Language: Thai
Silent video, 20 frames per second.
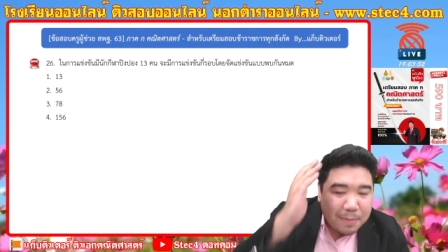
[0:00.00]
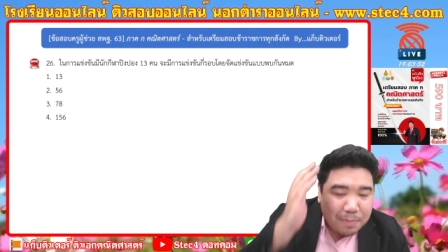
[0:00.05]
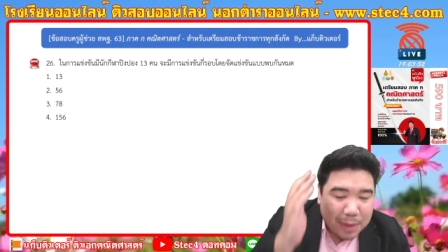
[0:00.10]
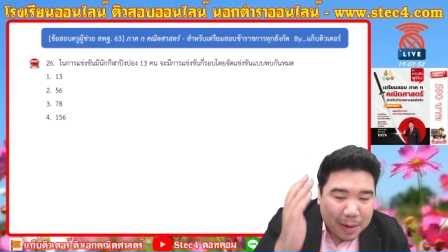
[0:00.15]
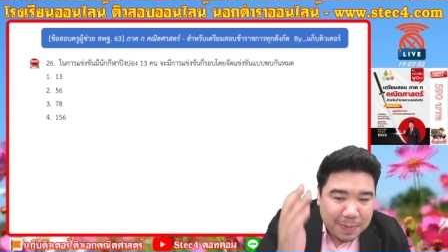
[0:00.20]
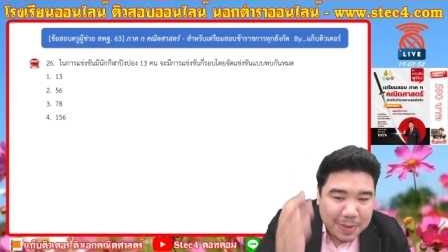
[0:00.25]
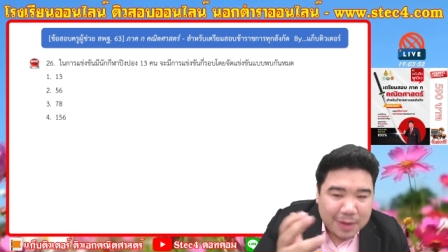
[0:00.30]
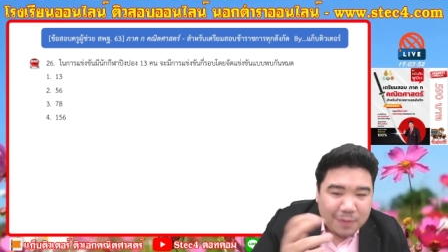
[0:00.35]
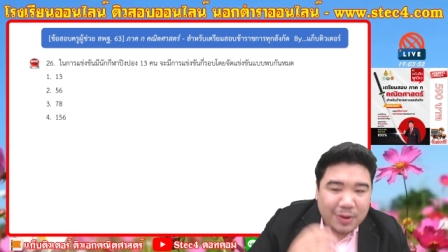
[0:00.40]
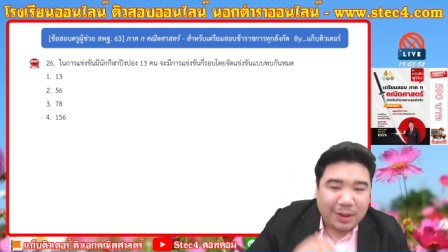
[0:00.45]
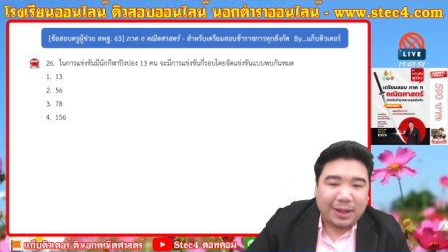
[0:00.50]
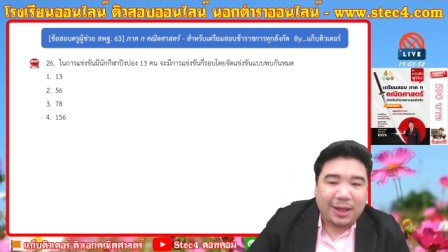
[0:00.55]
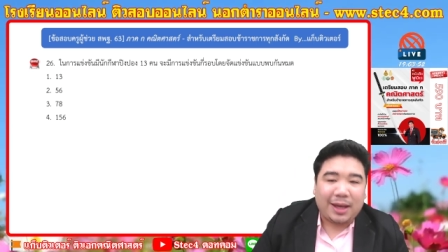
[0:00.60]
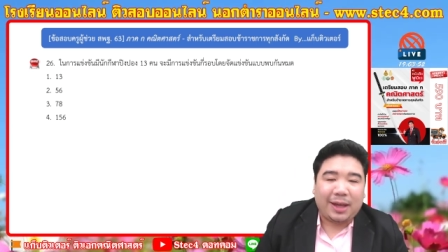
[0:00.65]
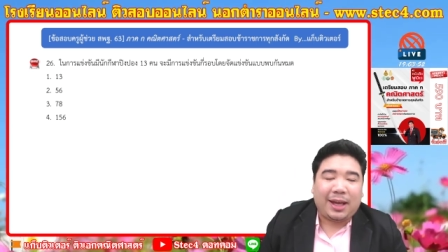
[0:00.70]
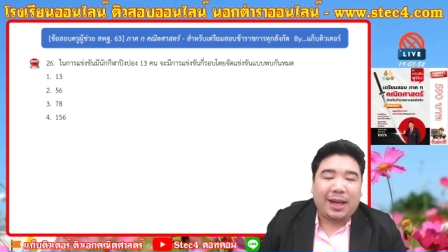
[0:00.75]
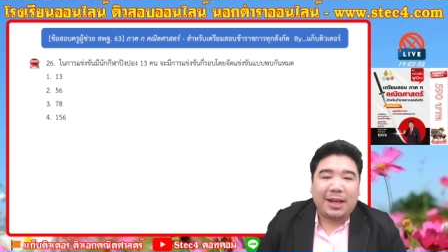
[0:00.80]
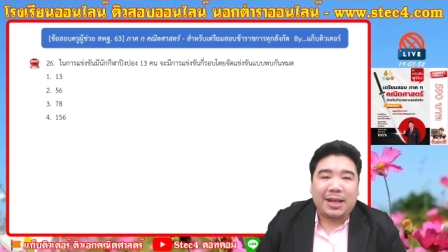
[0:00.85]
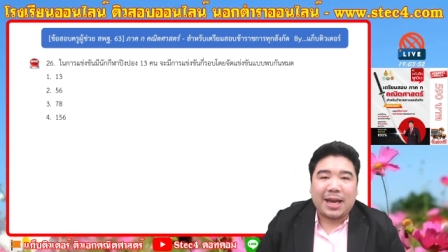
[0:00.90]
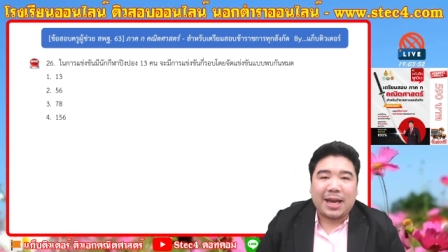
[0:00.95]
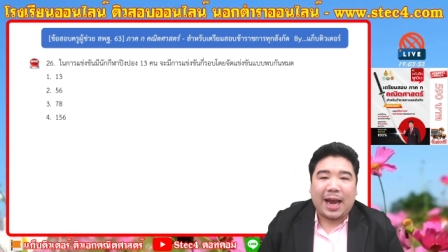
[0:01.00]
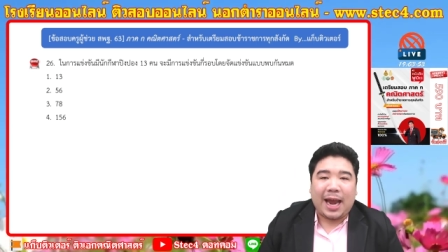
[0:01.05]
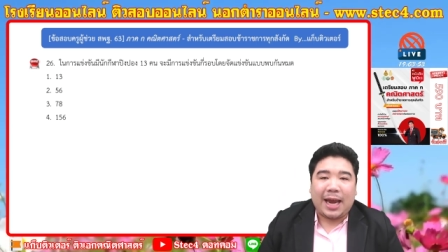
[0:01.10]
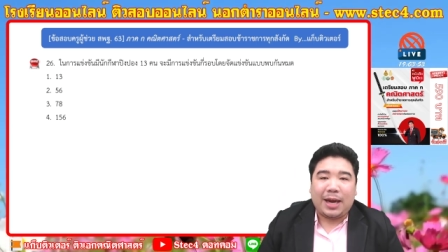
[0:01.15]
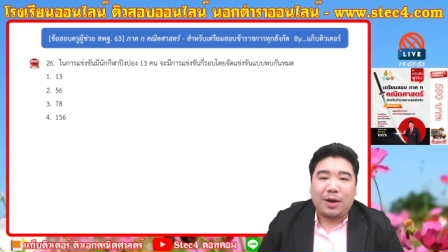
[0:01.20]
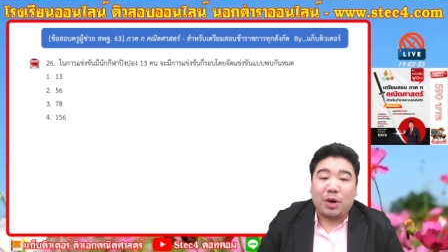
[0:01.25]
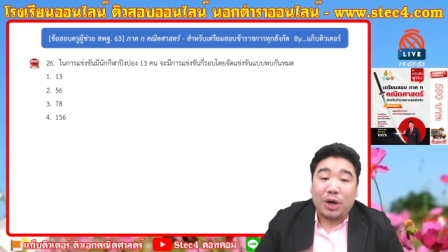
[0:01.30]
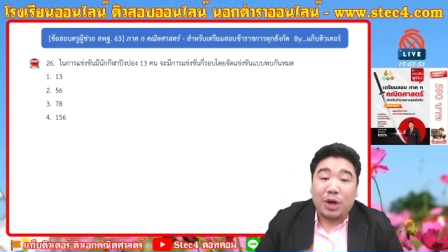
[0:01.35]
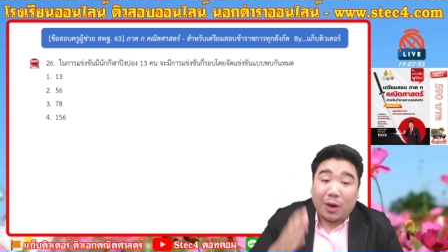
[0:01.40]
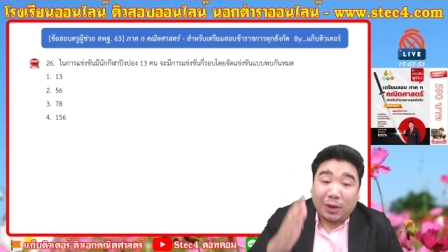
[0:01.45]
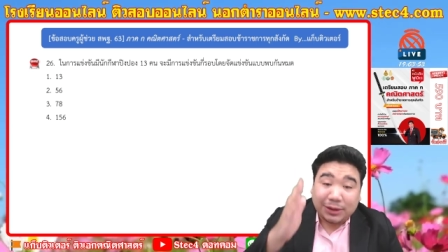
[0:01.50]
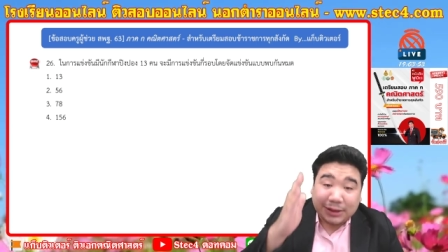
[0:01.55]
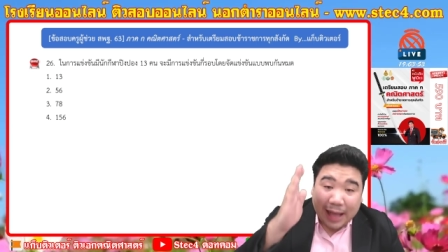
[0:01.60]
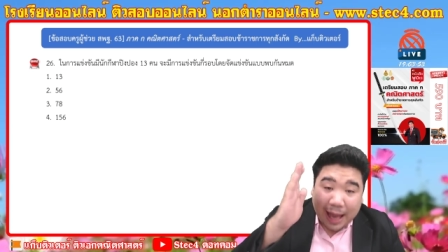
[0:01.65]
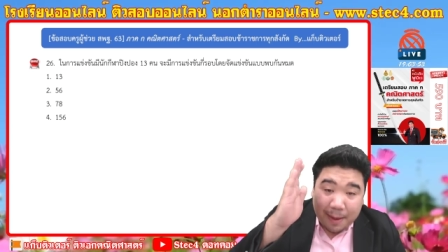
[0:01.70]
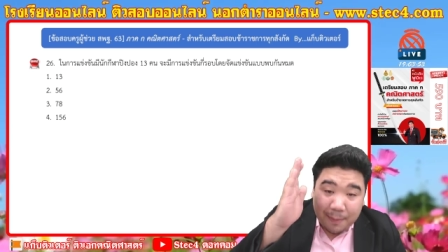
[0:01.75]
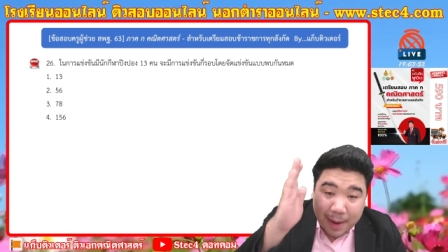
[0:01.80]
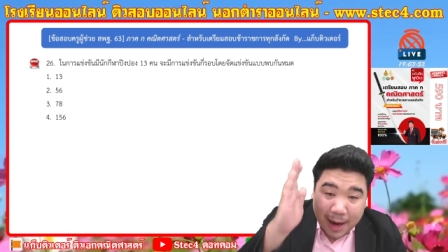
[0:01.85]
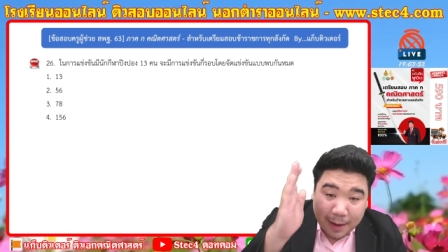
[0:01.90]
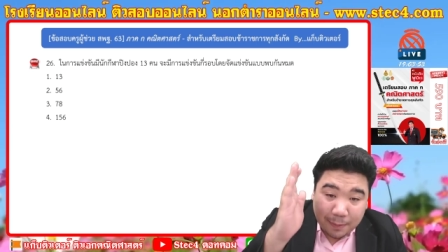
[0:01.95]
มันมีวิธีคิดยังไงน้องๆ
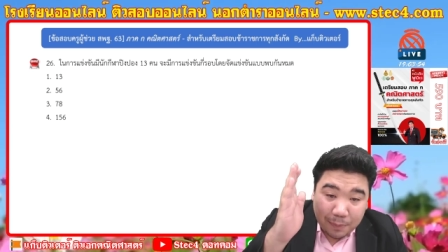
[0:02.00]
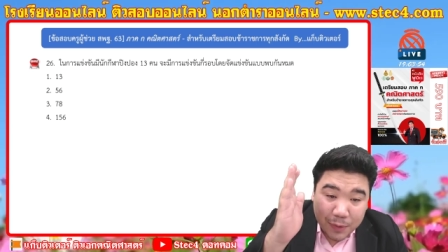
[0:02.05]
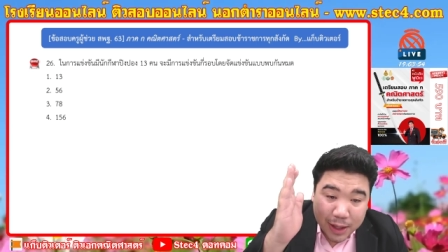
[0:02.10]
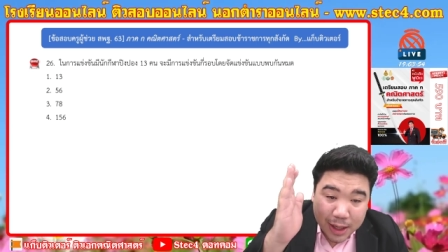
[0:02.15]
สามารถ